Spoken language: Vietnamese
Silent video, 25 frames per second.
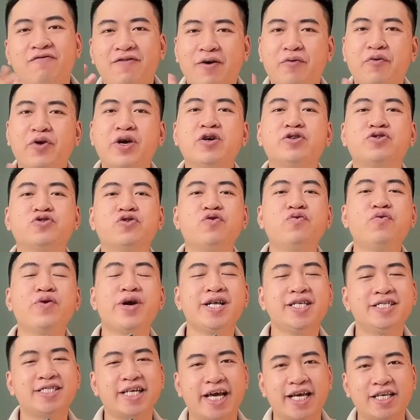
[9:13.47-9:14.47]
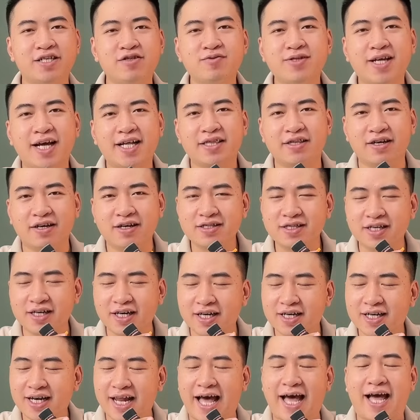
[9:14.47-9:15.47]
quý cô chú quý anh chị chúng ta tưởng
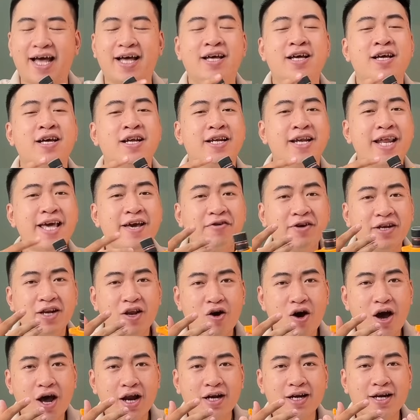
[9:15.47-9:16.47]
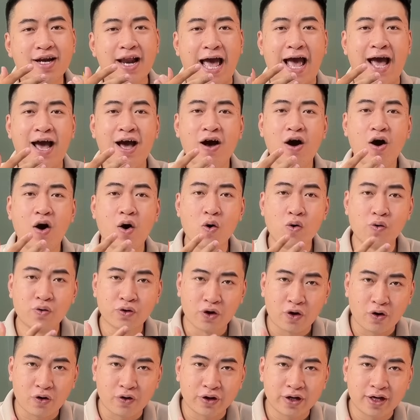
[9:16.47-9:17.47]
tượng là nếu cái loa nó đã ù
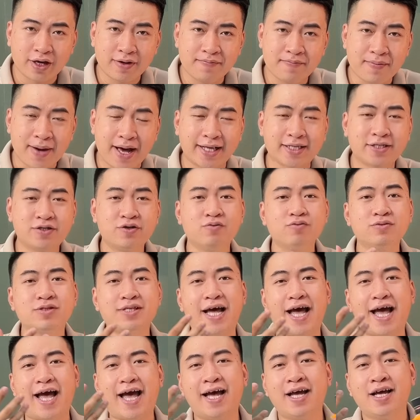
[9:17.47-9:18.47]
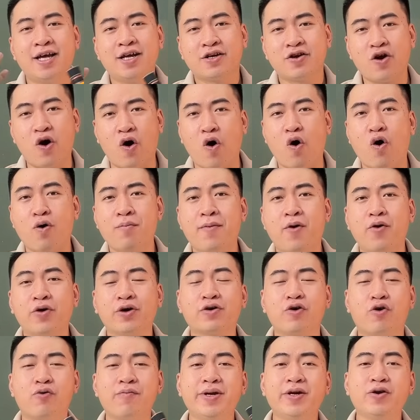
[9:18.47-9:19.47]
rồi mà chúng ta độ mỗi
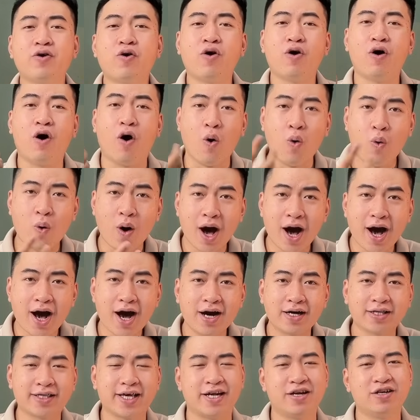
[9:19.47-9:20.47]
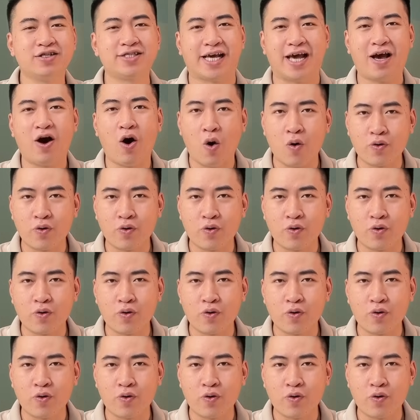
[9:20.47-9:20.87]
củ micro ù hơn thì nó sẽ ù